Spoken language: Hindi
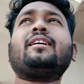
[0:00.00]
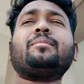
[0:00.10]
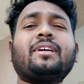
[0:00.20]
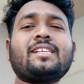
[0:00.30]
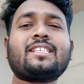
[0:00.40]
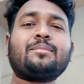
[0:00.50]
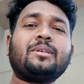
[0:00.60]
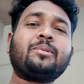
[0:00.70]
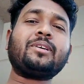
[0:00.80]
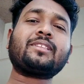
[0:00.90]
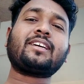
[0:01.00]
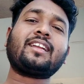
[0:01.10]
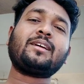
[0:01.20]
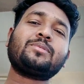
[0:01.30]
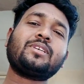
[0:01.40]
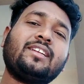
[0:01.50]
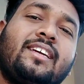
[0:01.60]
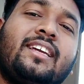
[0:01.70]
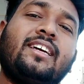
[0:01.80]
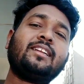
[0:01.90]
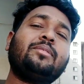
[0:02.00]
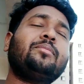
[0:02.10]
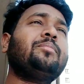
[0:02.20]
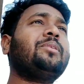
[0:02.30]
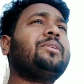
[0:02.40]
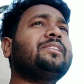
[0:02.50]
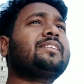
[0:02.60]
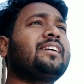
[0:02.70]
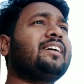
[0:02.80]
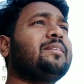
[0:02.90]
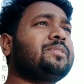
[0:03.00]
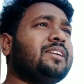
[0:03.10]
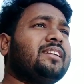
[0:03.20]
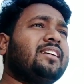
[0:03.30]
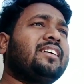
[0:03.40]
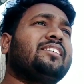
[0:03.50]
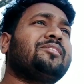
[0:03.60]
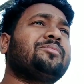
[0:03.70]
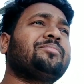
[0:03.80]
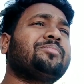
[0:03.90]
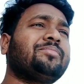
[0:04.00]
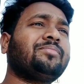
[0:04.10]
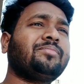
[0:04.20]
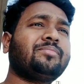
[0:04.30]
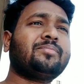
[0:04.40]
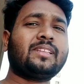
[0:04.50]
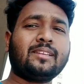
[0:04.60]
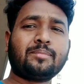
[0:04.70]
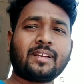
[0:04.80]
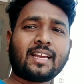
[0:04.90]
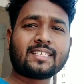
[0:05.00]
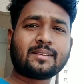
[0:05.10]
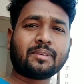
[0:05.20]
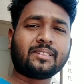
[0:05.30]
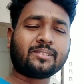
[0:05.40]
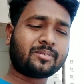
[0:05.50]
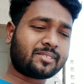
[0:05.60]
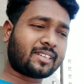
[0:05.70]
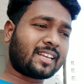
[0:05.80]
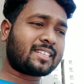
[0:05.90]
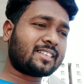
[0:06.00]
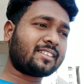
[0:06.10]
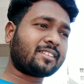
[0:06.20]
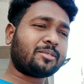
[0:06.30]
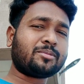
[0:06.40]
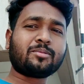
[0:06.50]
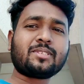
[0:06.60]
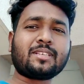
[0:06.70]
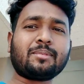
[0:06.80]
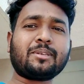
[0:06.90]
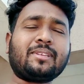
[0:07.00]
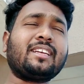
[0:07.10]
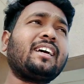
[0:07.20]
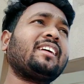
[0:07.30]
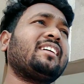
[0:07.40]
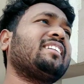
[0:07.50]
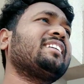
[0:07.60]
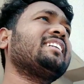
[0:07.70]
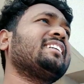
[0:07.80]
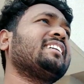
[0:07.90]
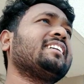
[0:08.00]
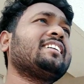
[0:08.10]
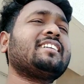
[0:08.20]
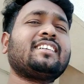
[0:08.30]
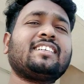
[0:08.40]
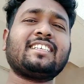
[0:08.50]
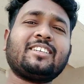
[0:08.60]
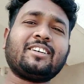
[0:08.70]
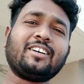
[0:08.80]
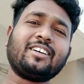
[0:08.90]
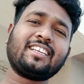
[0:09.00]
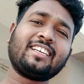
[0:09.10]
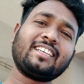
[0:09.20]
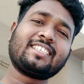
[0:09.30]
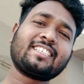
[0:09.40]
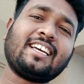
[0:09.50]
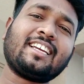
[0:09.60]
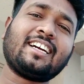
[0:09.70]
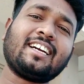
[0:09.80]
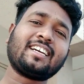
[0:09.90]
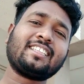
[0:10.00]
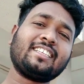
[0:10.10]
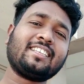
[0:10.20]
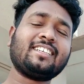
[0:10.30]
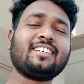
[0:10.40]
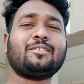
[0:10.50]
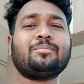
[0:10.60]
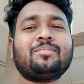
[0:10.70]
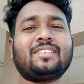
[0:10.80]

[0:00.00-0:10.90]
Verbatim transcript: हमारा समय बहुत ख़राब चल रहा है यार बहुत ख़राब चल रहा है मतलब कैसे बताऊँ कैसे कहूँ कुछ समझ में नहीं आ रहा और ये इस साल का आखिरी दिन है हम